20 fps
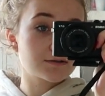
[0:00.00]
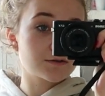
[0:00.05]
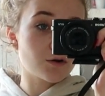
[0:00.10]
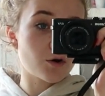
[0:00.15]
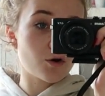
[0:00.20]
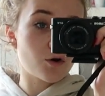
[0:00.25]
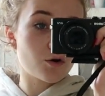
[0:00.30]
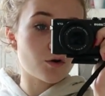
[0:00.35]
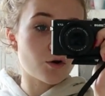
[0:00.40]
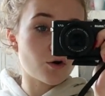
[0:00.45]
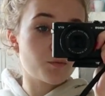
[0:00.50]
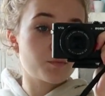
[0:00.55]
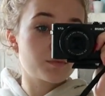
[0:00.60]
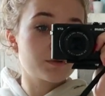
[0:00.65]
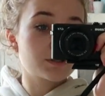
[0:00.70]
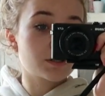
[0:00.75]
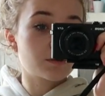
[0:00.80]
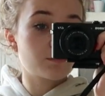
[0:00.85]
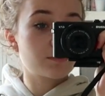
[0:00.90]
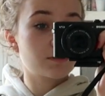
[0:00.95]
co
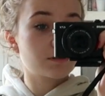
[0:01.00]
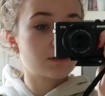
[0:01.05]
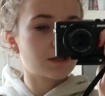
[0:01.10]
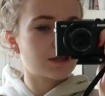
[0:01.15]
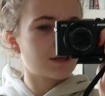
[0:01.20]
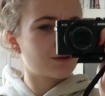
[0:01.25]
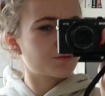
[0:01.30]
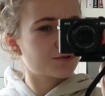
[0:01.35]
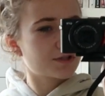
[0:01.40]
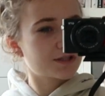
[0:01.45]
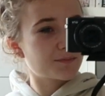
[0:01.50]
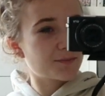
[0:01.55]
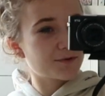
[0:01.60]
robić, jakby takie różne